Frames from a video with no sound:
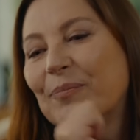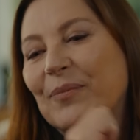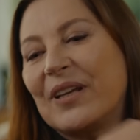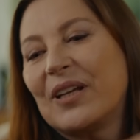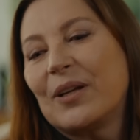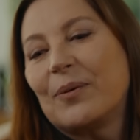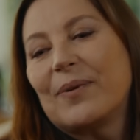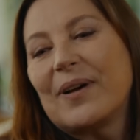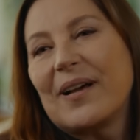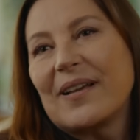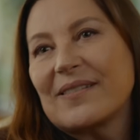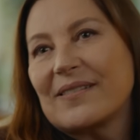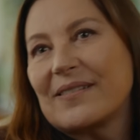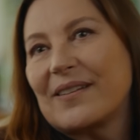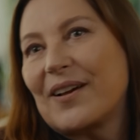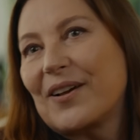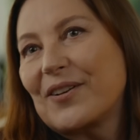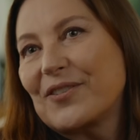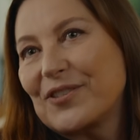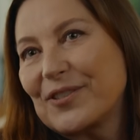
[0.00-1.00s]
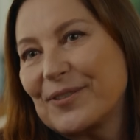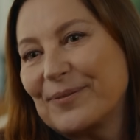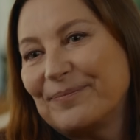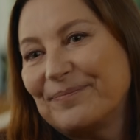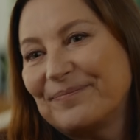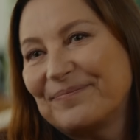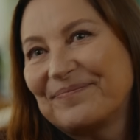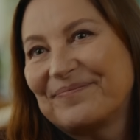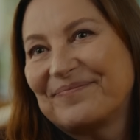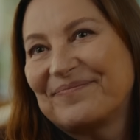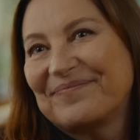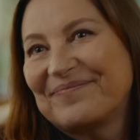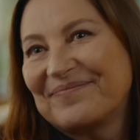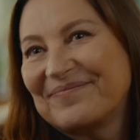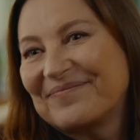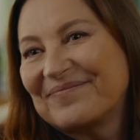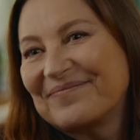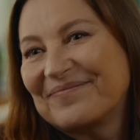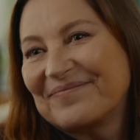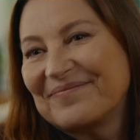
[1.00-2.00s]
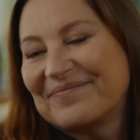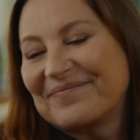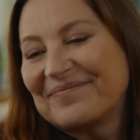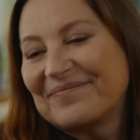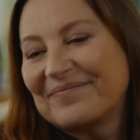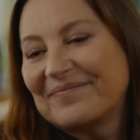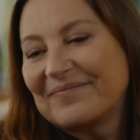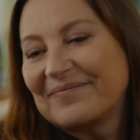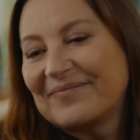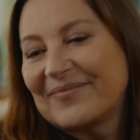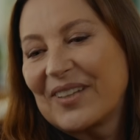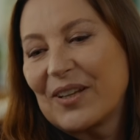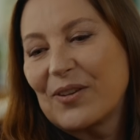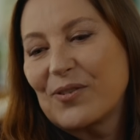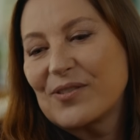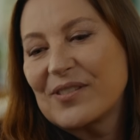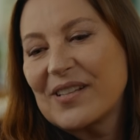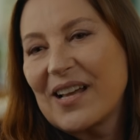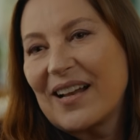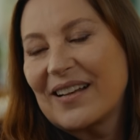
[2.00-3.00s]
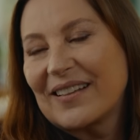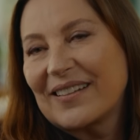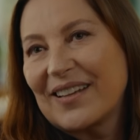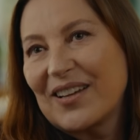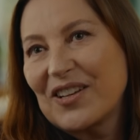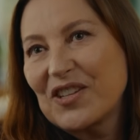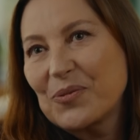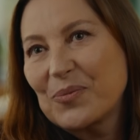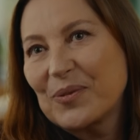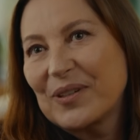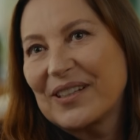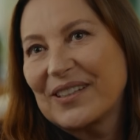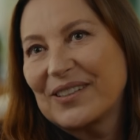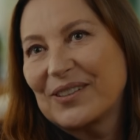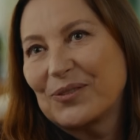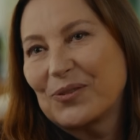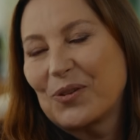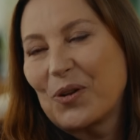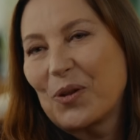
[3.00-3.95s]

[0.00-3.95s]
Merhaba Azra'cığım. Ne güzel genç bir kadın